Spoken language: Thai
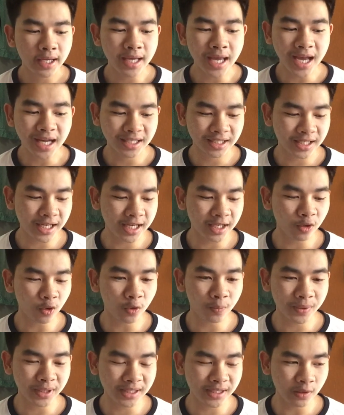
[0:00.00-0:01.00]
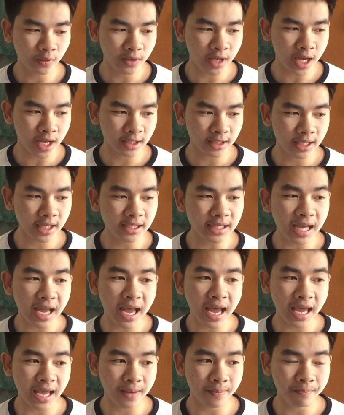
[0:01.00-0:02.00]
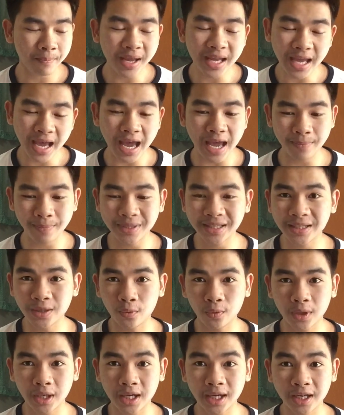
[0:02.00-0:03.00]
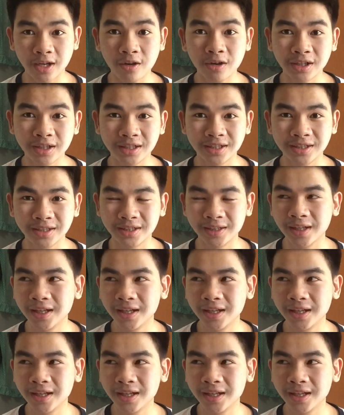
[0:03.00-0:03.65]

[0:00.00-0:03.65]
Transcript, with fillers: อย่างเช่นคนเป็นสิวเนี่ยที่จะหายไม่หายเป็นสิวเลยก็คือ